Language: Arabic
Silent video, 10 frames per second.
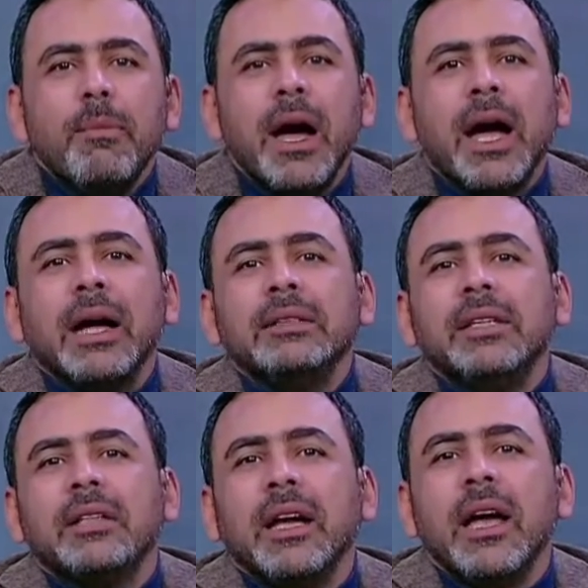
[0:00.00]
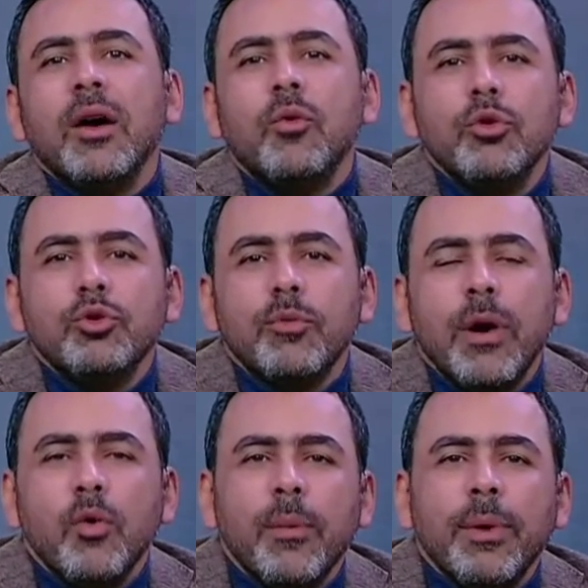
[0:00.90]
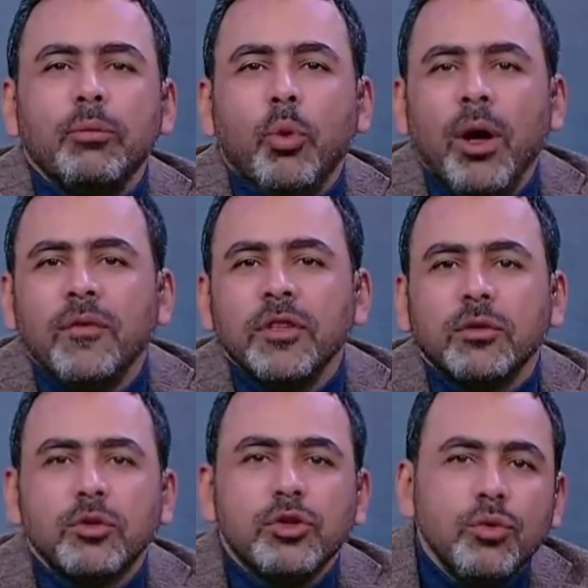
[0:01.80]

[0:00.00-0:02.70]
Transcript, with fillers: بعد تجاوزه بوابات محافظة